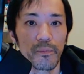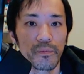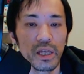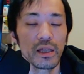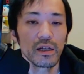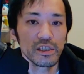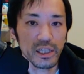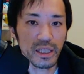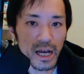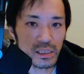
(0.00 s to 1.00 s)
で、
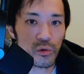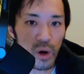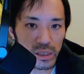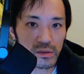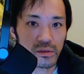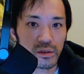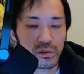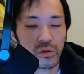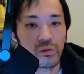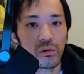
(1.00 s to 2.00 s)
じゃあなぜ What's
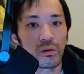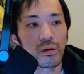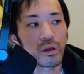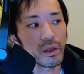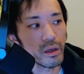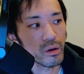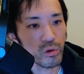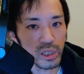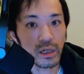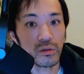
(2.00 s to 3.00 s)
その、えー、
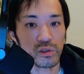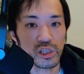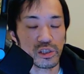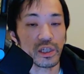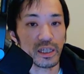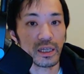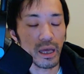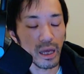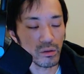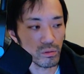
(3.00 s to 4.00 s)
これだけの実績、
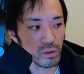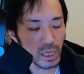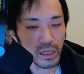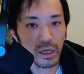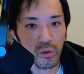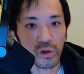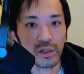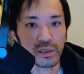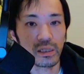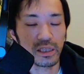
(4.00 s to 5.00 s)
あの結果をお
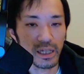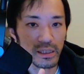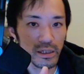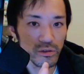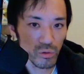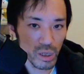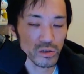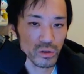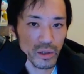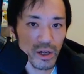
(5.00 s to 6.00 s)
客さんに出されるのか、
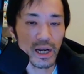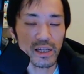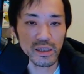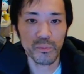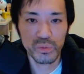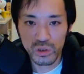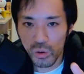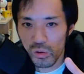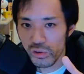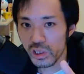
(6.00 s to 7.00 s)
それはライズアップ
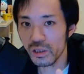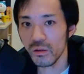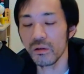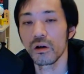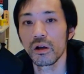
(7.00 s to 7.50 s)
独自の